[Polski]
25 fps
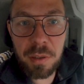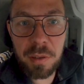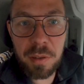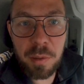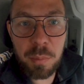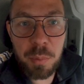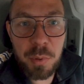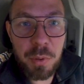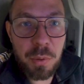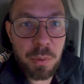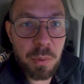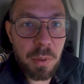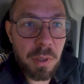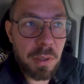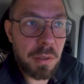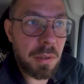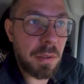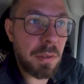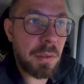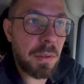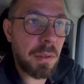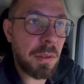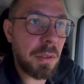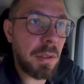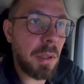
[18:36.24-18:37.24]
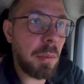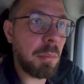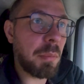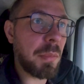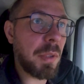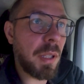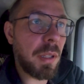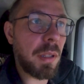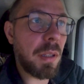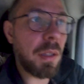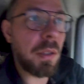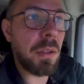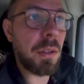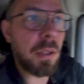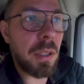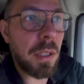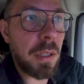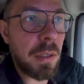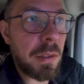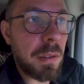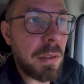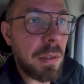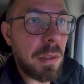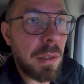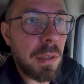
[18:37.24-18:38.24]
się zepsuła, czy coś tam takiego
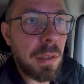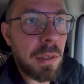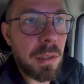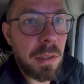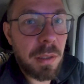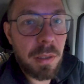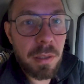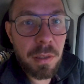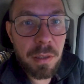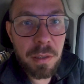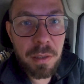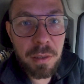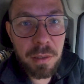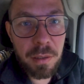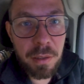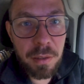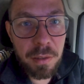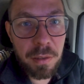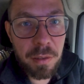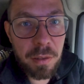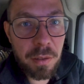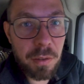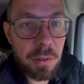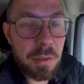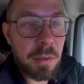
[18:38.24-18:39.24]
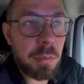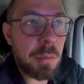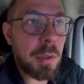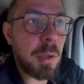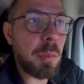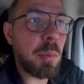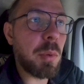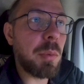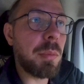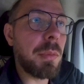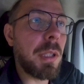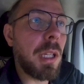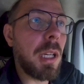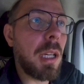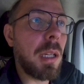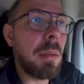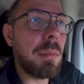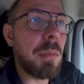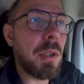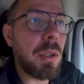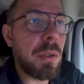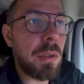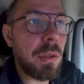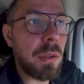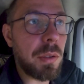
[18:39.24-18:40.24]
jest. Jedyne o czym
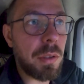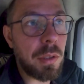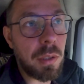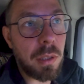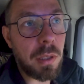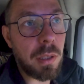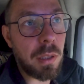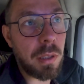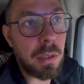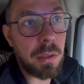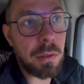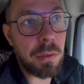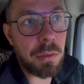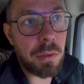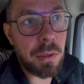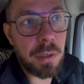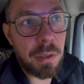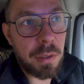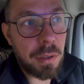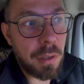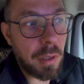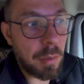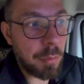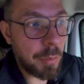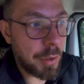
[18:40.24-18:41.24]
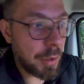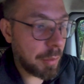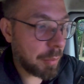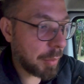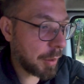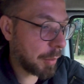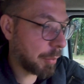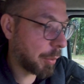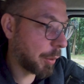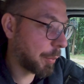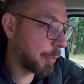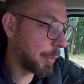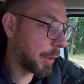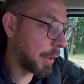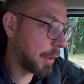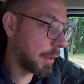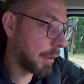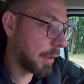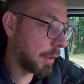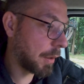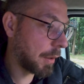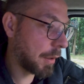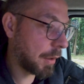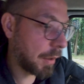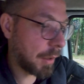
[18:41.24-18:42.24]
zapomniałem to to, że do czynnicza musi być
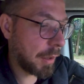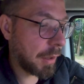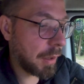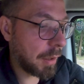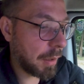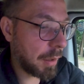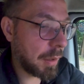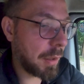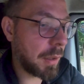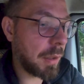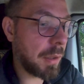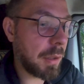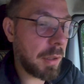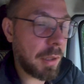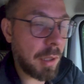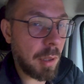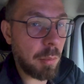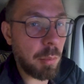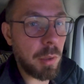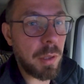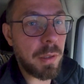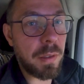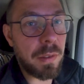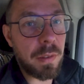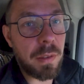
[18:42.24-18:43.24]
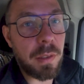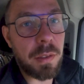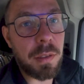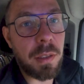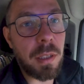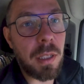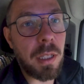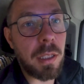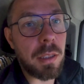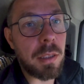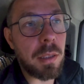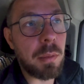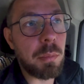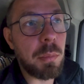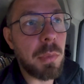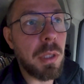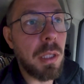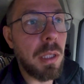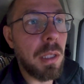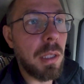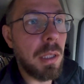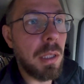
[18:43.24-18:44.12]
podpięty jeszcze kabel z zasilaniem,